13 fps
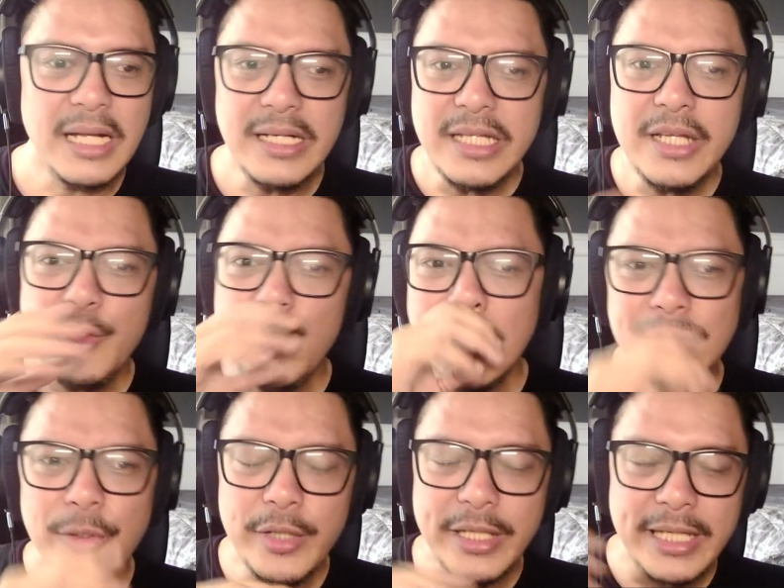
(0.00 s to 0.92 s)
dan ini gue
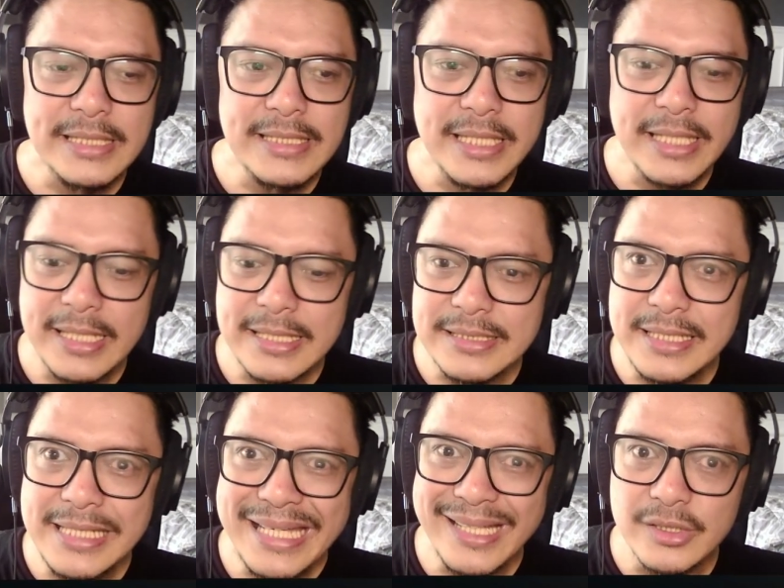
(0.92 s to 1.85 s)
gak tau ya guys ya, kayak
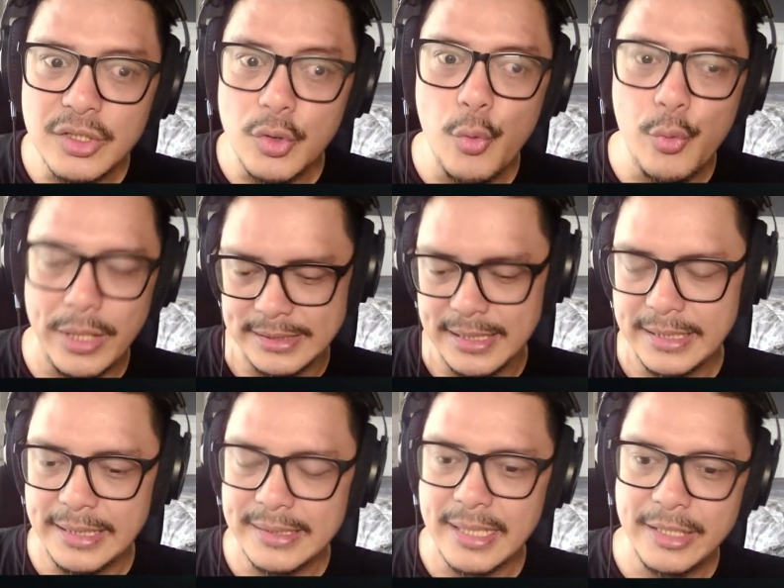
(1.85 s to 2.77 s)
sedikit raw guys
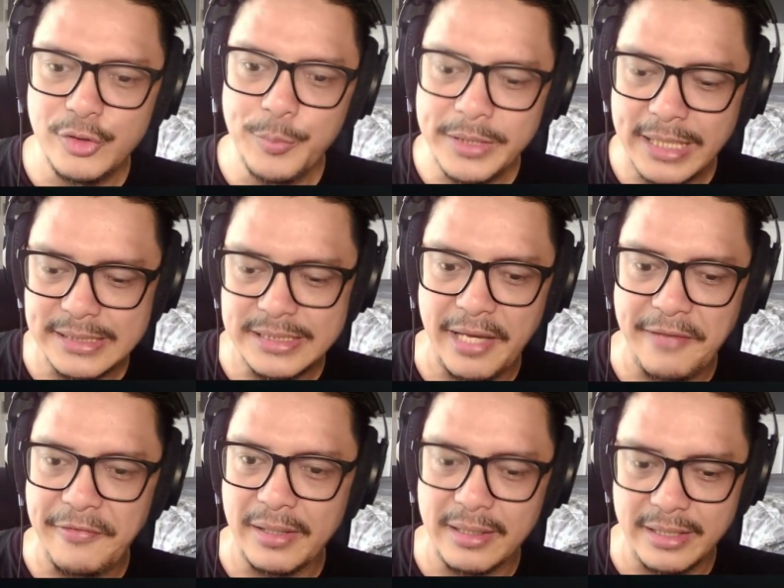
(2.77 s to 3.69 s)
ya gitarnya cuma
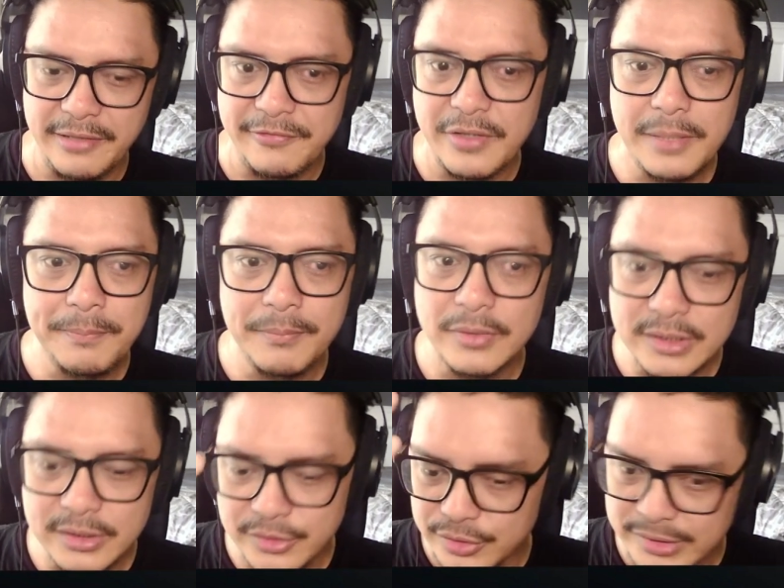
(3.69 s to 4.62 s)
dikasih efek reverb
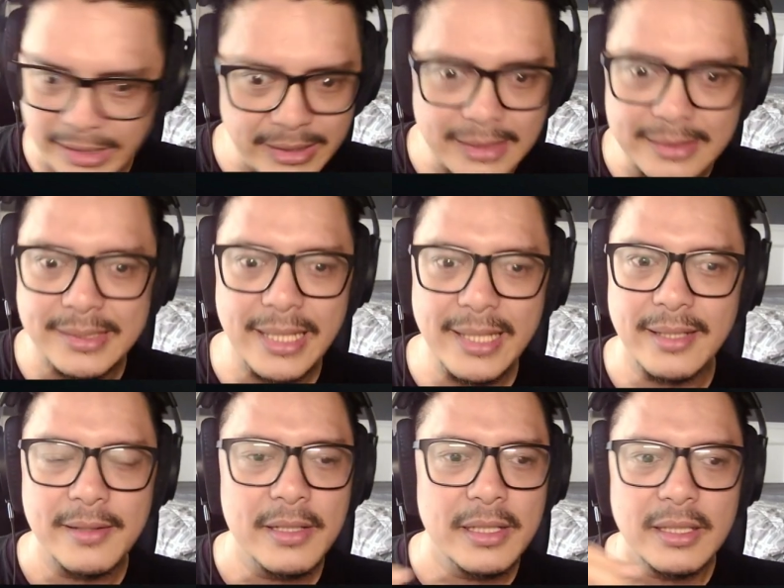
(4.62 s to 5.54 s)
Chan
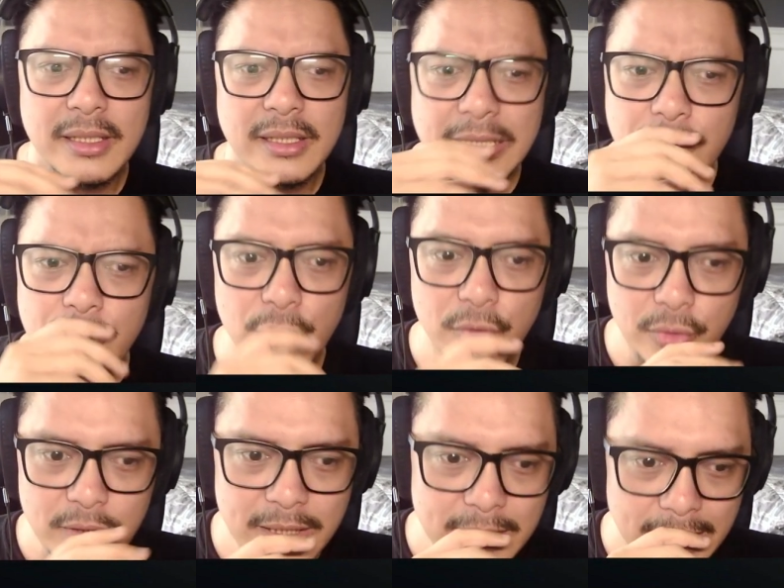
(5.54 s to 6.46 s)
ngetik gak tau
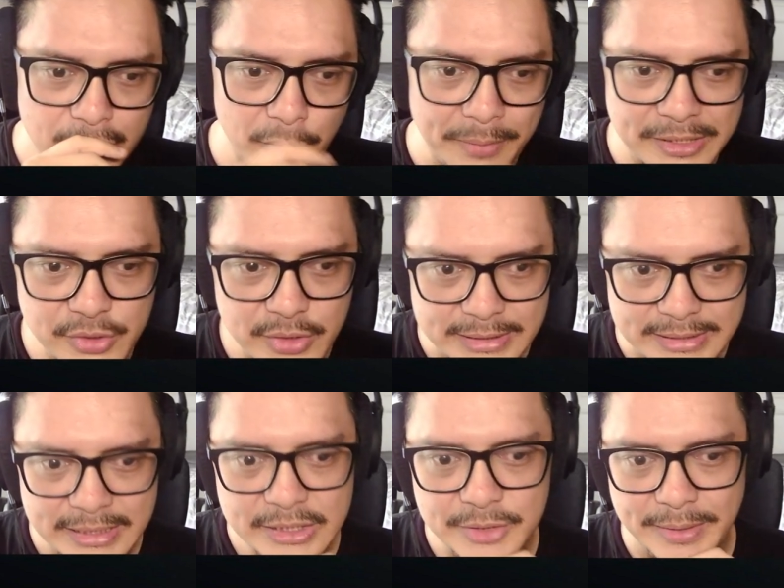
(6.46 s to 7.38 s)
gue denger ada kompresor
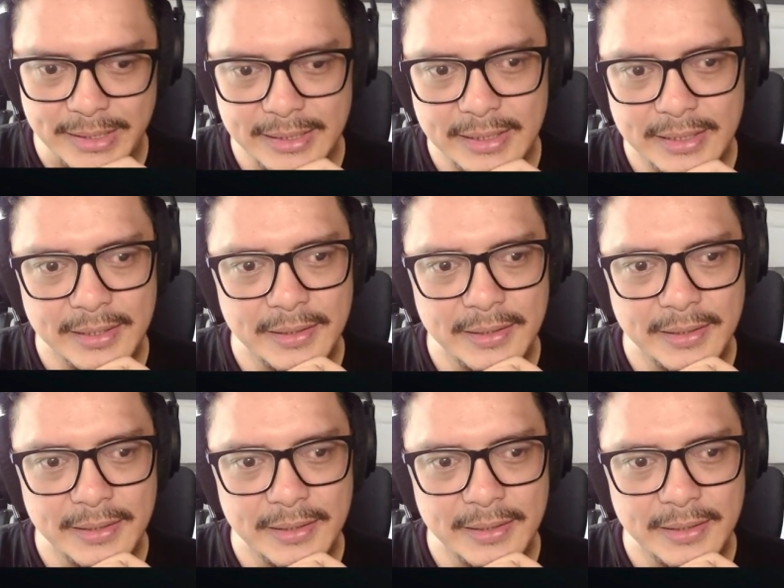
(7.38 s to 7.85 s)
gak sih coba ya